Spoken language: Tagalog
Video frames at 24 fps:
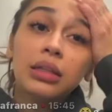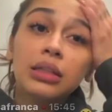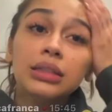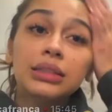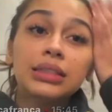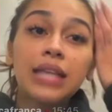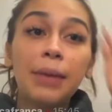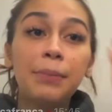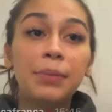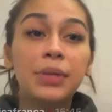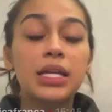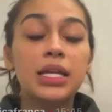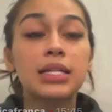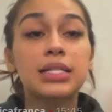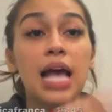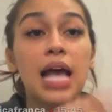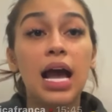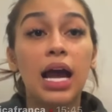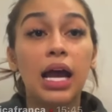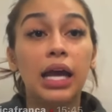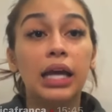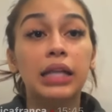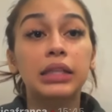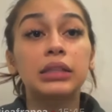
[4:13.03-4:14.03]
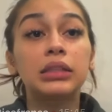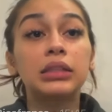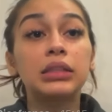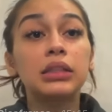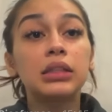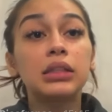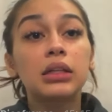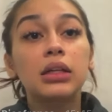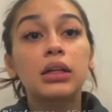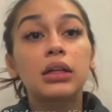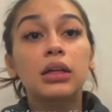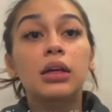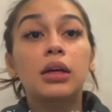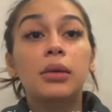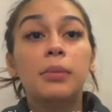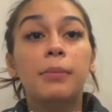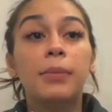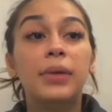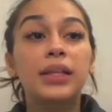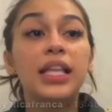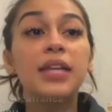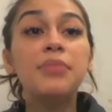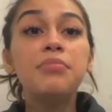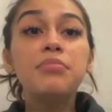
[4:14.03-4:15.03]
Sabi niya sa akin,
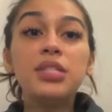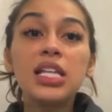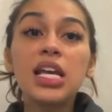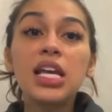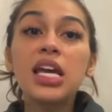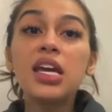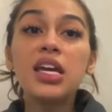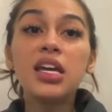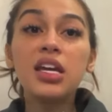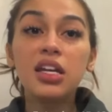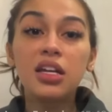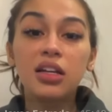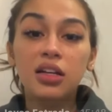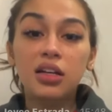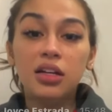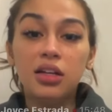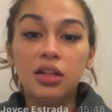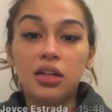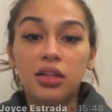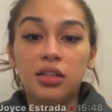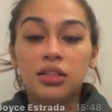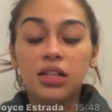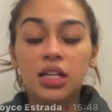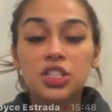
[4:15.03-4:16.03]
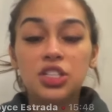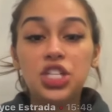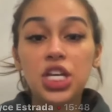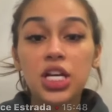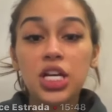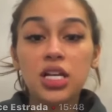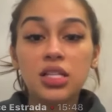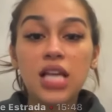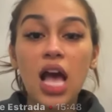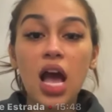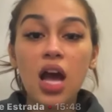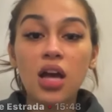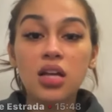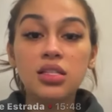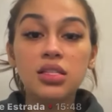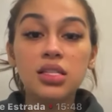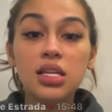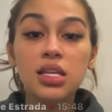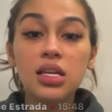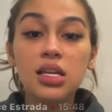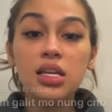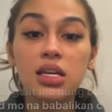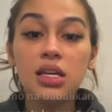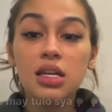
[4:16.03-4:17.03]
Madam C, nagchika sa akin
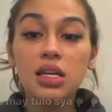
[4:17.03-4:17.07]
si